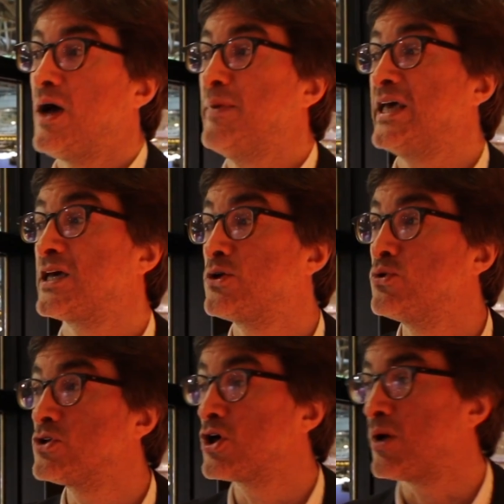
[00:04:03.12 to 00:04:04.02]
Bah,
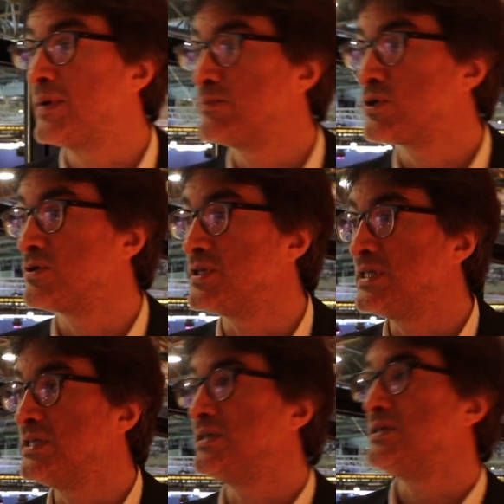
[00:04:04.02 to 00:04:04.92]
l'agriculteur, normalement,
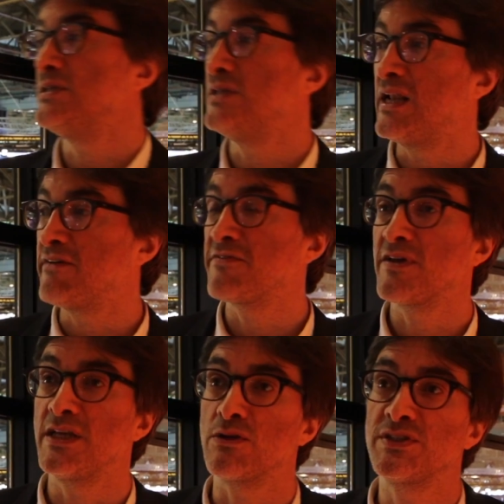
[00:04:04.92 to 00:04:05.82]
il, à la
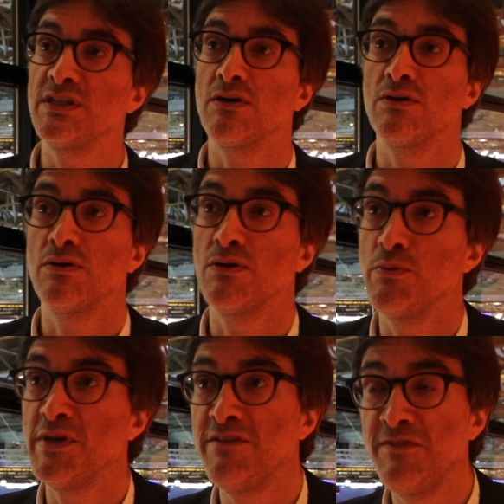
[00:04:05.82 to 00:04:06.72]
fin, il en tire euh,
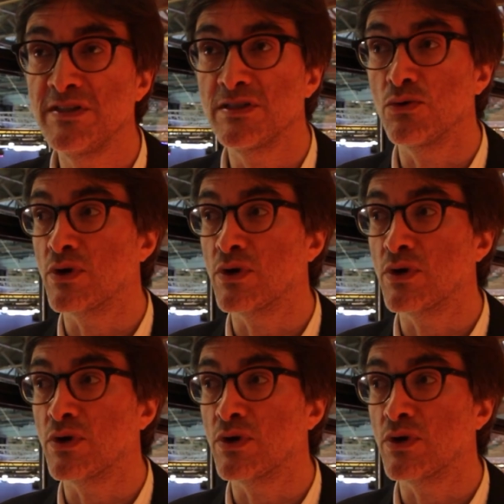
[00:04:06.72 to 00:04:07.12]
le bénéfice.